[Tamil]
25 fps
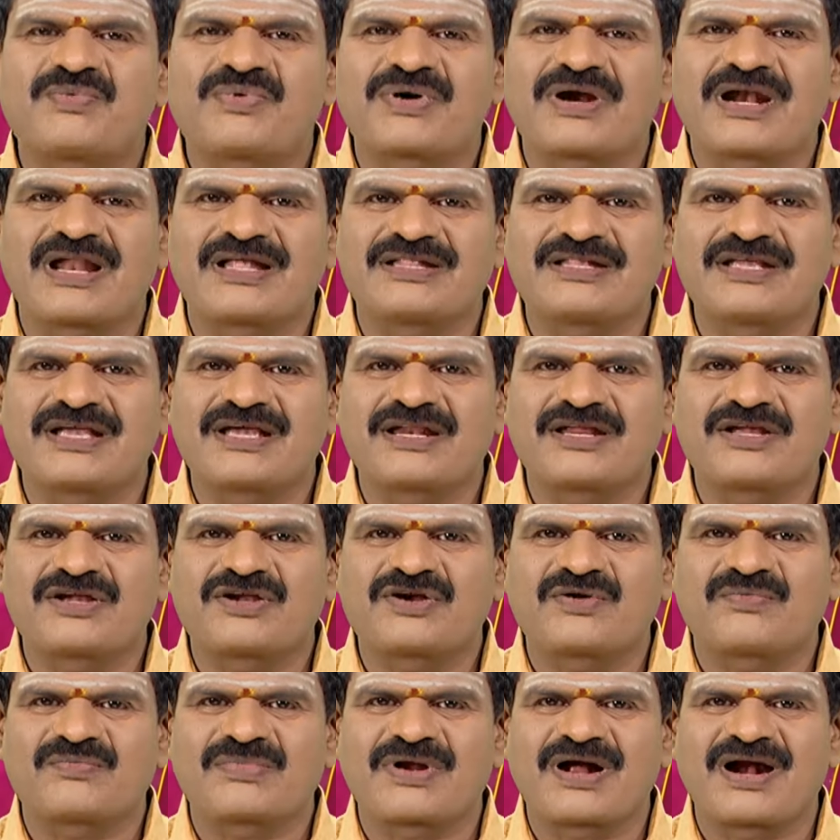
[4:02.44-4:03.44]
செலவுகள்
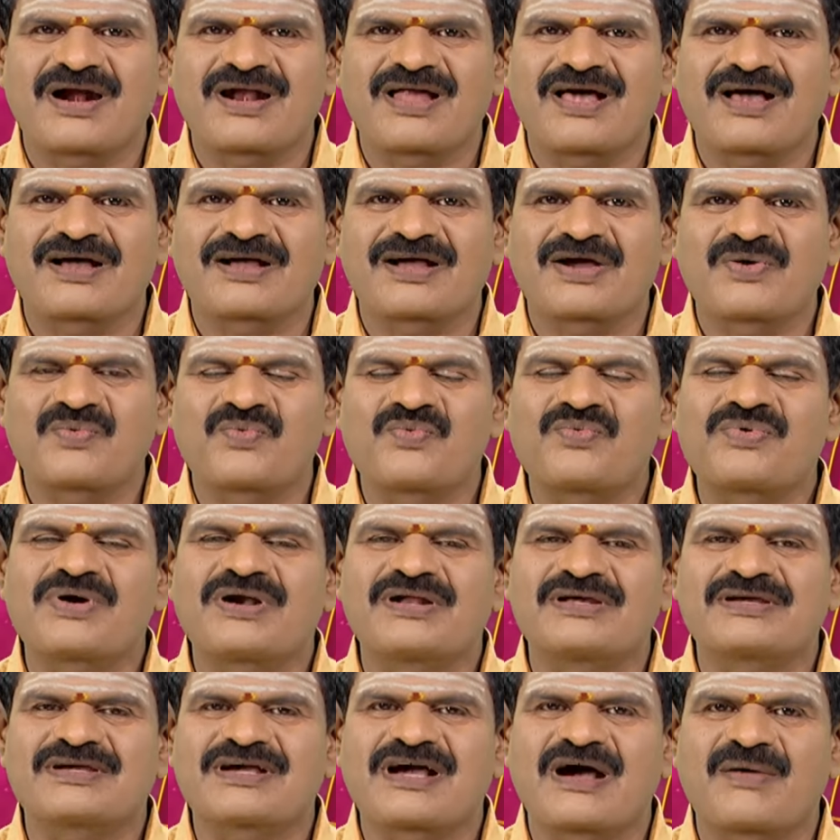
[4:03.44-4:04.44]
அதிகரிக்கும் நாளாக
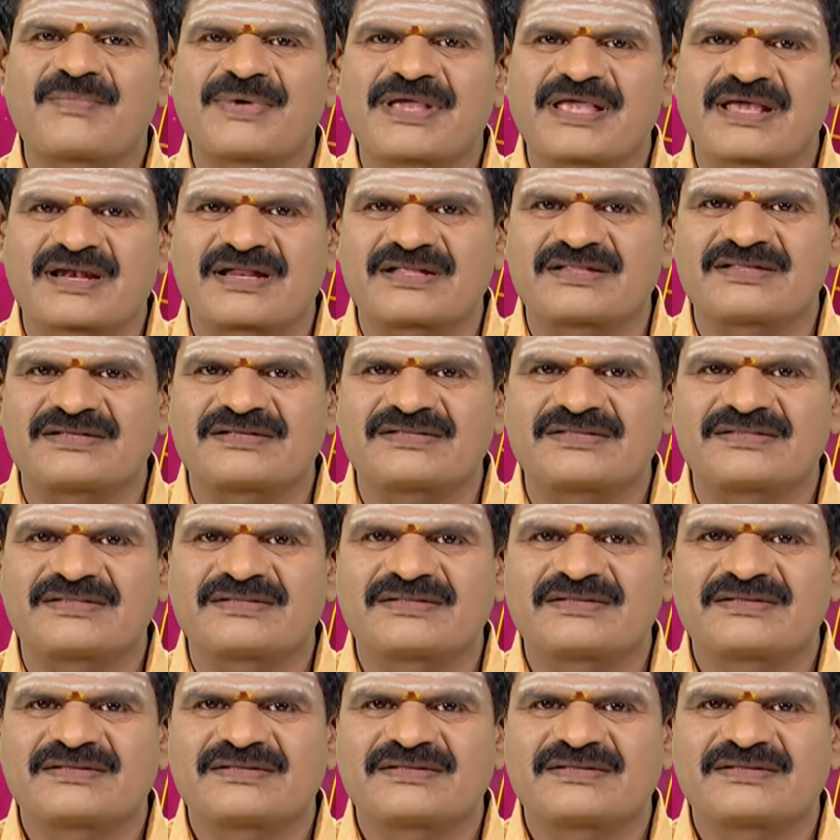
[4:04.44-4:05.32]
உங்களுக்கு அமைகிறது